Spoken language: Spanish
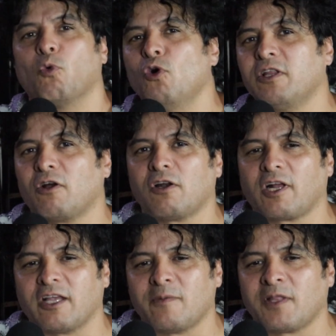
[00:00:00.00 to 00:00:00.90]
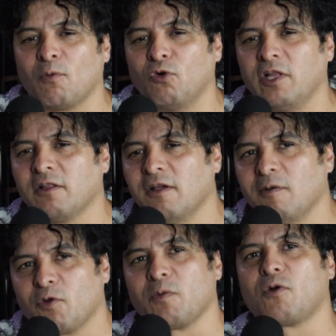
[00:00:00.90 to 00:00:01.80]
bullying, ahora lo que llaman el bullying,
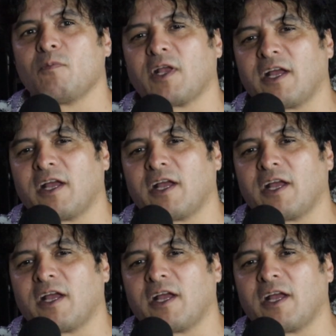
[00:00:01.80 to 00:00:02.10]
pues yo me acuerdo mi